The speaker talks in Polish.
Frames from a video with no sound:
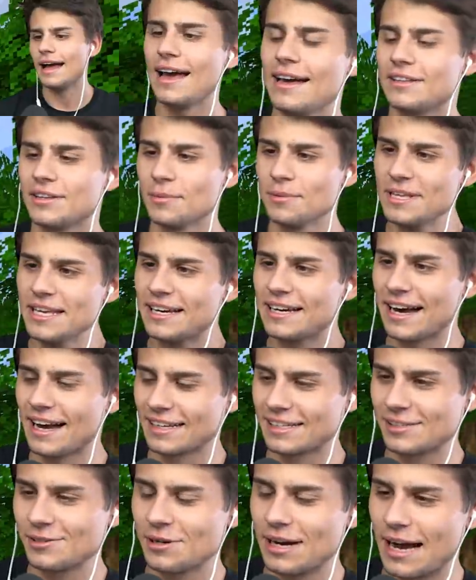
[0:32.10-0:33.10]
Ej,
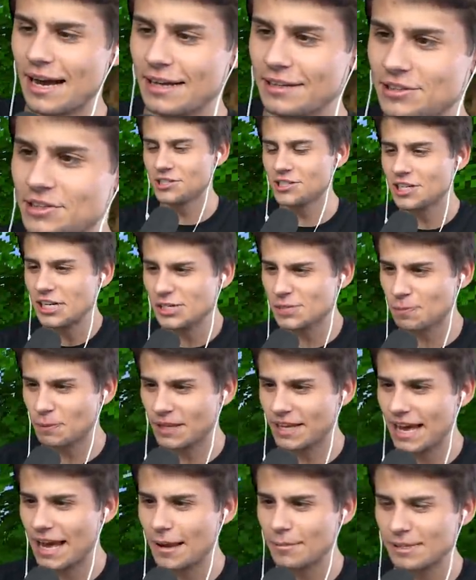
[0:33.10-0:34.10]
Dominika, słuchaj, dzisiaj
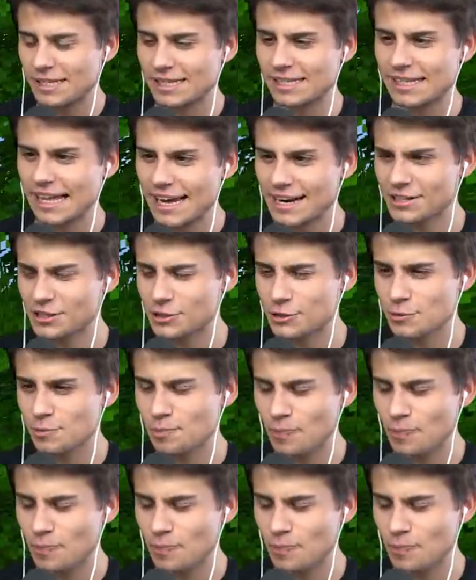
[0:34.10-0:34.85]
spotkałem starszą